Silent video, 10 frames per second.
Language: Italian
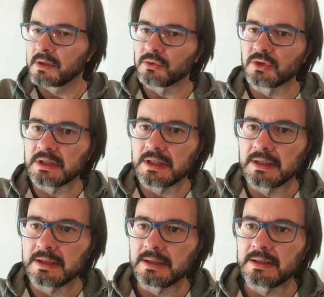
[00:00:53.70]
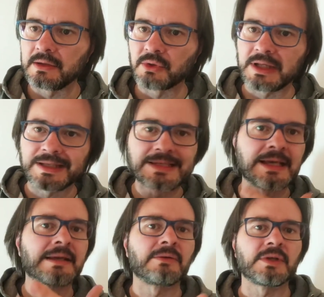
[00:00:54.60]
così nel,
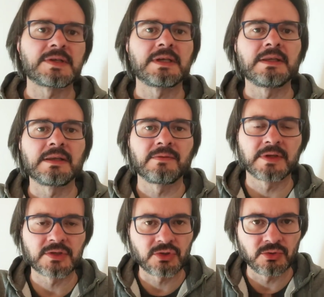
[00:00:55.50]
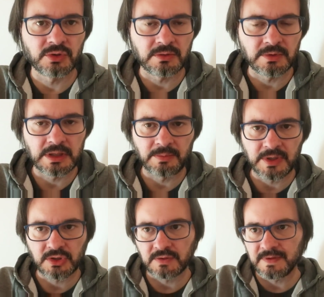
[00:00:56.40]
nell'organizzare una serie di riflessioni, quelle che
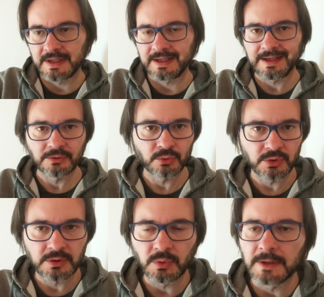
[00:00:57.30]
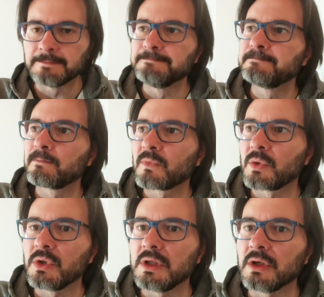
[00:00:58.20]
piace fare a noi qui.
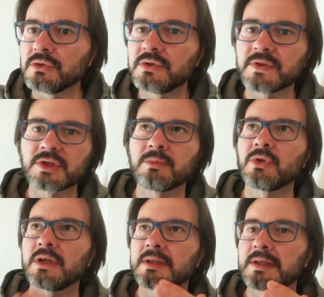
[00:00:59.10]
Quindi oggi facciamo da,